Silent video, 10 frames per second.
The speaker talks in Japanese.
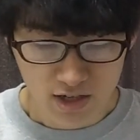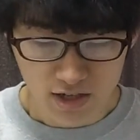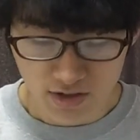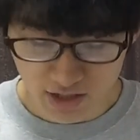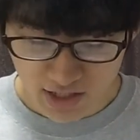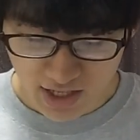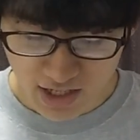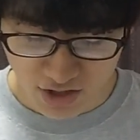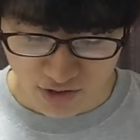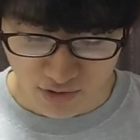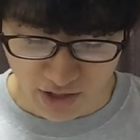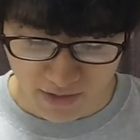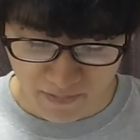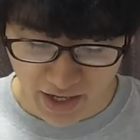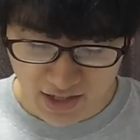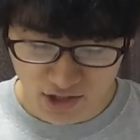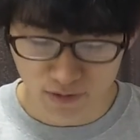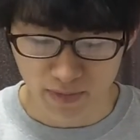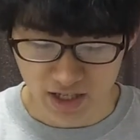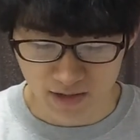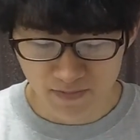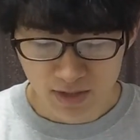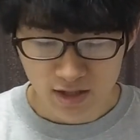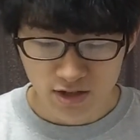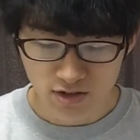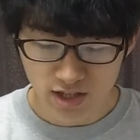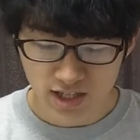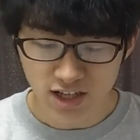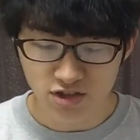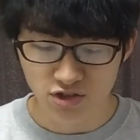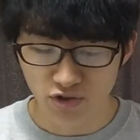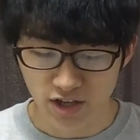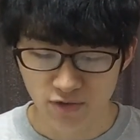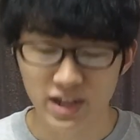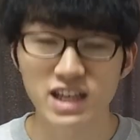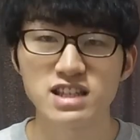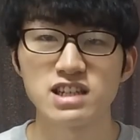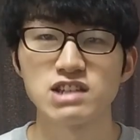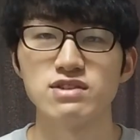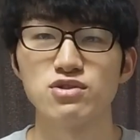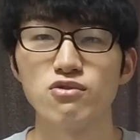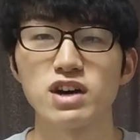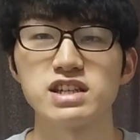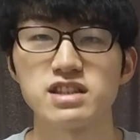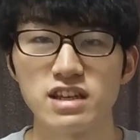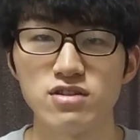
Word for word: 続いてさんじゅうごい、ダンジョン飯。続いてさんじゅうよんい、私たちはどうかしてい